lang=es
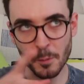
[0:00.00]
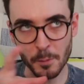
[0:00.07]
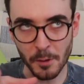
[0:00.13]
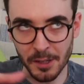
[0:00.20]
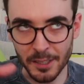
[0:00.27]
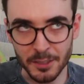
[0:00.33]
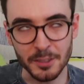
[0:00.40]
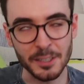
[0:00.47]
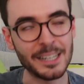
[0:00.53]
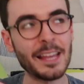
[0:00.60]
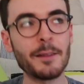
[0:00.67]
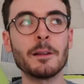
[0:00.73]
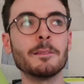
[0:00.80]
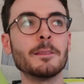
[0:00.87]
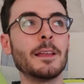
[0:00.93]
propio evento en el
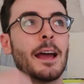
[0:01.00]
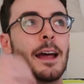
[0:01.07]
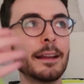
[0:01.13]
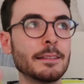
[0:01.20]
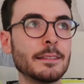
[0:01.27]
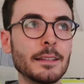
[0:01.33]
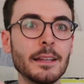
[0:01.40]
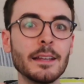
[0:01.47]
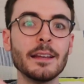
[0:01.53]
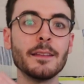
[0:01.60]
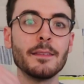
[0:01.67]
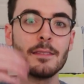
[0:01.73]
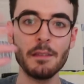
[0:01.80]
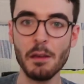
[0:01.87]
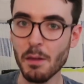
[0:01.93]
que hablan de
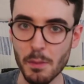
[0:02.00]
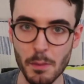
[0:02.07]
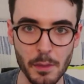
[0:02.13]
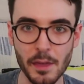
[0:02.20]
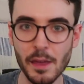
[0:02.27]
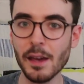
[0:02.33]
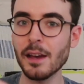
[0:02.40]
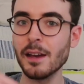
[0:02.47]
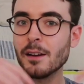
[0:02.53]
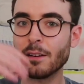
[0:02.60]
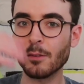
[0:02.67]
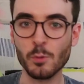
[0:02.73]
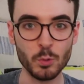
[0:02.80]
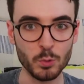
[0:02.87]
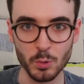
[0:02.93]
arte,
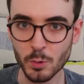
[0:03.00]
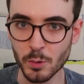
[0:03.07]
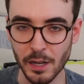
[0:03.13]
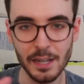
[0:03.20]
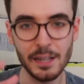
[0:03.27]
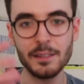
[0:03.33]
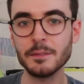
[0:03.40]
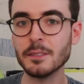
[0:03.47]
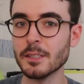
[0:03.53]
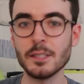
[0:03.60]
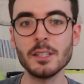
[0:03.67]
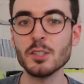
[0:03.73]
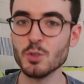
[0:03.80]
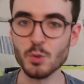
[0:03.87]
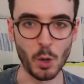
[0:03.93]
ciencia, cultura,
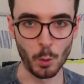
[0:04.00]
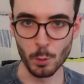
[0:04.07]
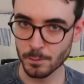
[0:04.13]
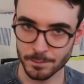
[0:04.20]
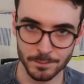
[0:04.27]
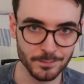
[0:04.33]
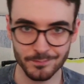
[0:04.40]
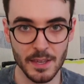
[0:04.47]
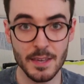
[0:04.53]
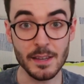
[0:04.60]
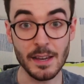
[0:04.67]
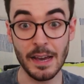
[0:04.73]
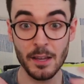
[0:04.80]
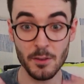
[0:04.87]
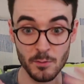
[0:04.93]
you know.
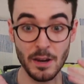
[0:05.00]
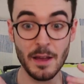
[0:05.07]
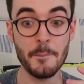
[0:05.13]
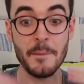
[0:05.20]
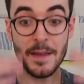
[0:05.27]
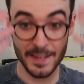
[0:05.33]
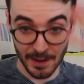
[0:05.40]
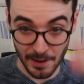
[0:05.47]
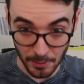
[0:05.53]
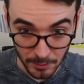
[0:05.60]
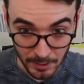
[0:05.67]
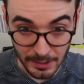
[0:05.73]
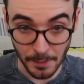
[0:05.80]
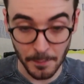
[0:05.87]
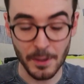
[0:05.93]
Y hay una mesa
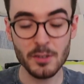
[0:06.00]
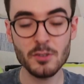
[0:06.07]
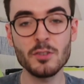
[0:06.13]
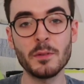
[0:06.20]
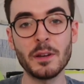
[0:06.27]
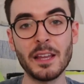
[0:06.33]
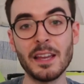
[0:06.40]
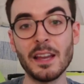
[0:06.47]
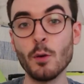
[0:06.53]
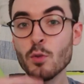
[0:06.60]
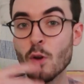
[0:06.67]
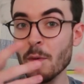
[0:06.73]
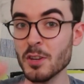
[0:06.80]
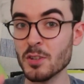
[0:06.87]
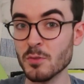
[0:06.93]
redonda también sobre
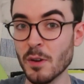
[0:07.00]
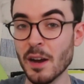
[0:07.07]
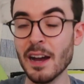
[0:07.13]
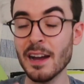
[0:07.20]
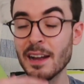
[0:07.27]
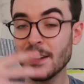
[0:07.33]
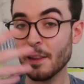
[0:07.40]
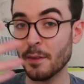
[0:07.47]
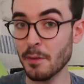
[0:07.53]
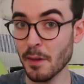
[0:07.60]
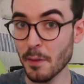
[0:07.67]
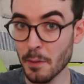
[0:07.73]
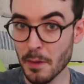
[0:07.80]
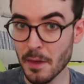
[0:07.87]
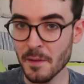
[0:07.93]
audiovisual y
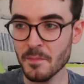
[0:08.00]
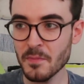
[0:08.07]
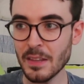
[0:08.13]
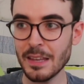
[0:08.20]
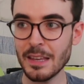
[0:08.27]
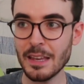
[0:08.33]
ciencia.